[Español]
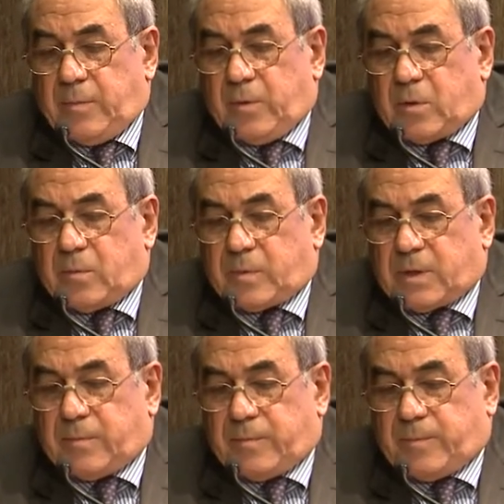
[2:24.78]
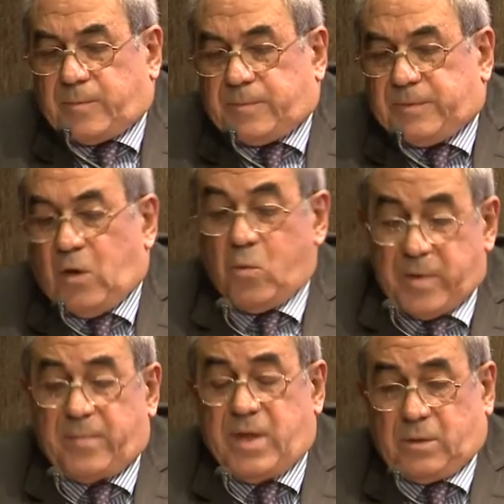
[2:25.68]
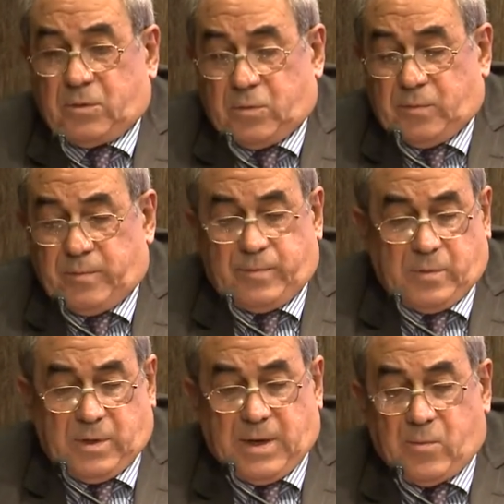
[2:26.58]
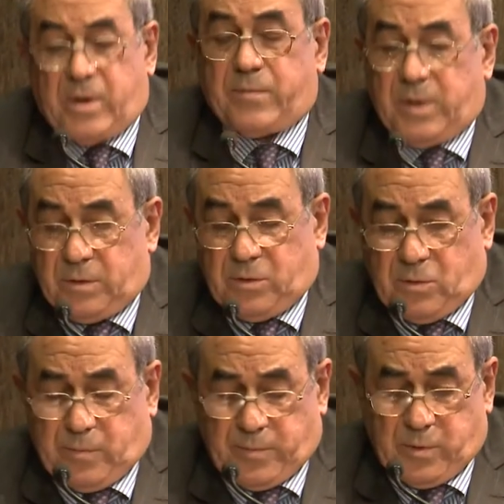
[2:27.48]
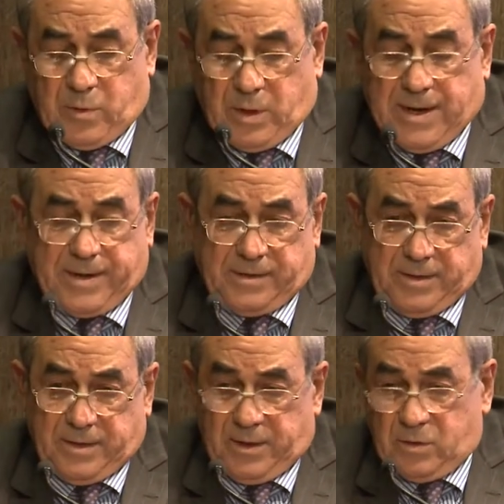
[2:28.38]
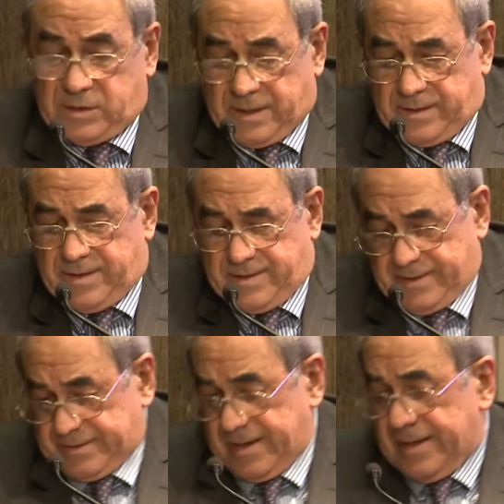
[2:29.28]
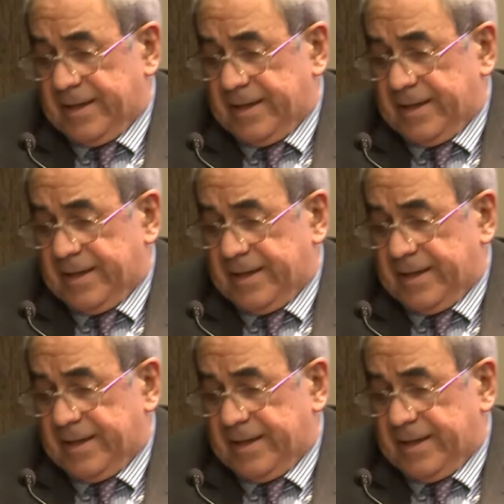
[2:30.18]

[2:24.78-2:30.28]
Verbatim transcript: por deslumbramiento, por enamoramiento, por el arte y los artistas.